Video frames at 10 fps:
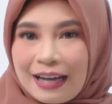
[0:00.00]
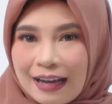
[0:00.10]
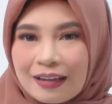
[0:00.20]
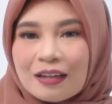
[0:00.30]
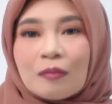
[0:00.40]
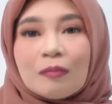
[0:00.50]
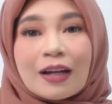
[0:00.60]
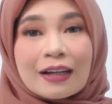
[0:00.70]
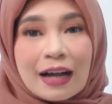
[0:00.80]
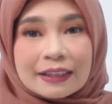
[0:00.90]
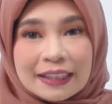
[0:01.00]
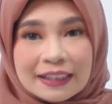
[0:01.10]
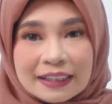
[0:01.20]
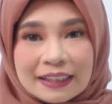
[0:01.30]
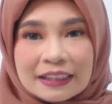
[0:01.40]
Nah, belakangan
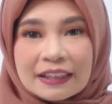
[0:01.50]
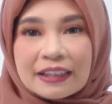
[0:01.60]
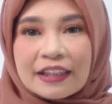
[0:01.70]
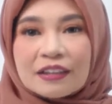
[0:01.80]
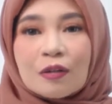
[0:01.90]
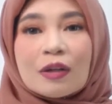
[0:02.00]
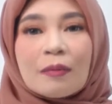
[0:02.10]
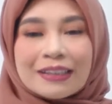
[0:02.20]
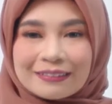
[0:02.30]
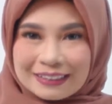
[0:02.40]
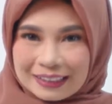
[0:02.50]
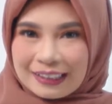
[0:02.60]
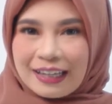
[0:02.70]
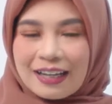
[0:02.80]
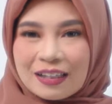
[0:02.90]
ini kita udah banyak dengar
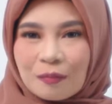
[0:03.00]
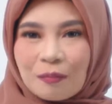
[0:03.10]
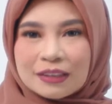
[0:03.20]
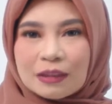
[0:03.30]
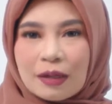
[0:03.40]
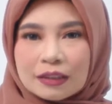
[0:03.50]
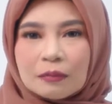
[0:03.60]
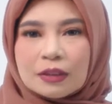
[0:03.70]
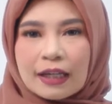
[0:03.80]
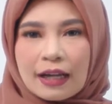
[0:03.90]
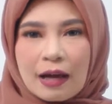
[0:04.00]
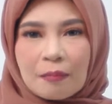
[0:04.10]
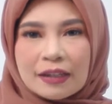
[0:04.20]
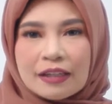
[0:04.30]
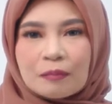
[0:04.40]
ya, macam-macam cara
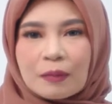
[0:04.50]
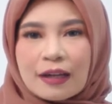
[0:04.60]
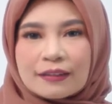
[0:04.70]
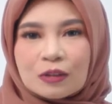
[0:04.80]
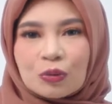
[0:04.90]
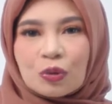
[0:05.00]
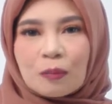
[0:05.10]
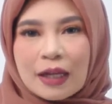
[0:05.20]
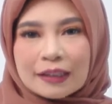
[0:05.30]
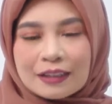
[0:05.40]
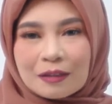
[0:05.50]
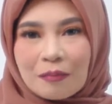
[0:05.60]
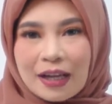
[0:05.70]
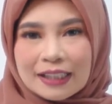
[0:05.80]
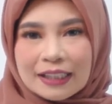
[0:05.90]
aman dan praktis untuk melatih
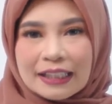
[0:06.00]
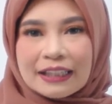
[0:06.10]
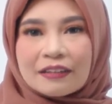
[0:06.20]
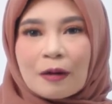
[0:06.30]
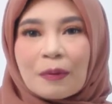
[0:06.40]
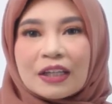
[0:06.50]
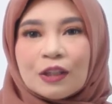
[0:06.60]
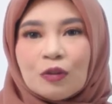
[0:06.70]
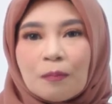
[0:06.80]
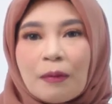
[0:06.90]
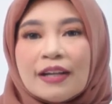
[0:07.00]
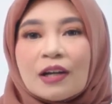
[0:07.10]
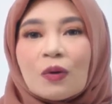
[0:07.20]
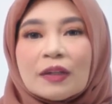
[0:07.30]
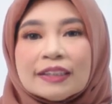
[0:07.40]
kembali indera penghidup
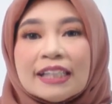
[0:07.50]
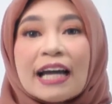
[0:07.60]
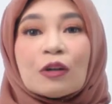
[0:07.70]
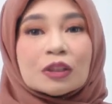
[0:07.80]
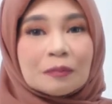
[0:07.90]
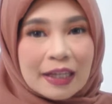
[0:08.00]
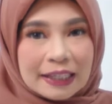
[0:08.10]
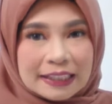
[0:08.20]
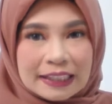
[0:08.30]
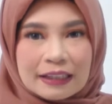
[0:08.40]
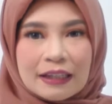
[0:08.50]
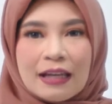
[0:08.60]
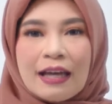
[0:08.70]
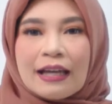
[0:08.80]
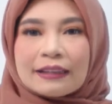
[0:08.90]
pada kondisi anosmia ini.
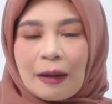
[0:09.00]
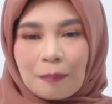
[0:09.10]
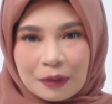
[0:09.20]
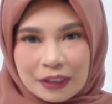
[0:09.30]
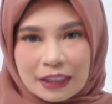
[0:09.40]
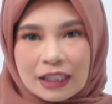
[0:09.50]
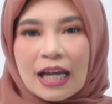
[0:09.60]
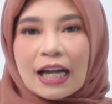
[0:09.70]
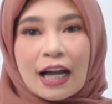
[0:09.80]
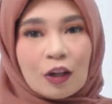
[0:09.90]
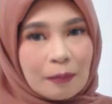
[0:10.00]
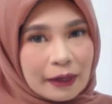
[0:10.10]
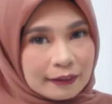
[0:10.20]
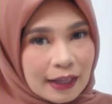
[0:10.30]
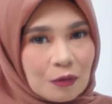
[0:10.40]
Tapi, kalau
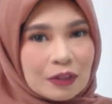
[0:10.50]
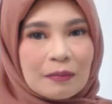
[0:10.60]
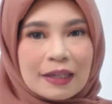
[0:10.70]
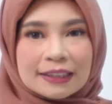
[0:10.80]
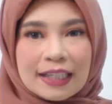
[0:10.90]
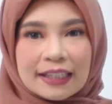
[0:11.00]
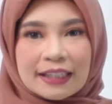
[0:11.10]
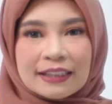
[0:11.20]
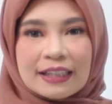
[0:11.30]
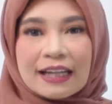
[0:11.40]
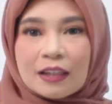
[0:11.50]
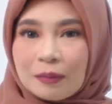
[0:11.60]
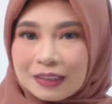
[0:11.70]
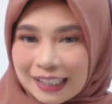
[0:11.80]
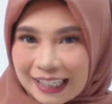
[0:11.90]
pengen tahu gimana caranya dengan
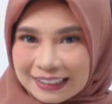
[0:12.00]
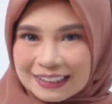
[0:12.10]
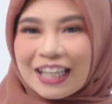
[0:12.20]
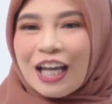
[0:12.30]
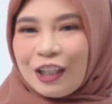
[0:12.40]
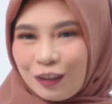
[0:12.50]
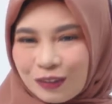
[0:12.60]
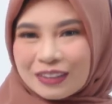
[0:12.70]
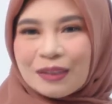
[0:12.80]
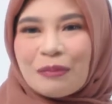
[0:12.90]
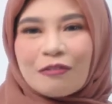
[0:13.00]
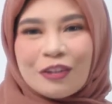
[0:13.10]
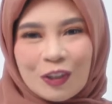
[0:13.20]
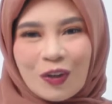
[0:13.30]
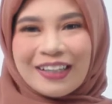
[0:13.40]
lebih jelas, yuk simak
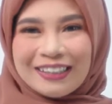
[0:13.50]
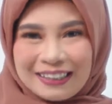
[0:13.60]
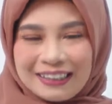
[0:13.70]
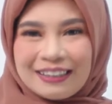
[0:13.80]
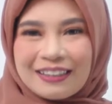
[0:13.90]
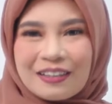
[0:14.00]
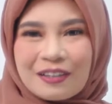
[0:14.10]
video kali ini.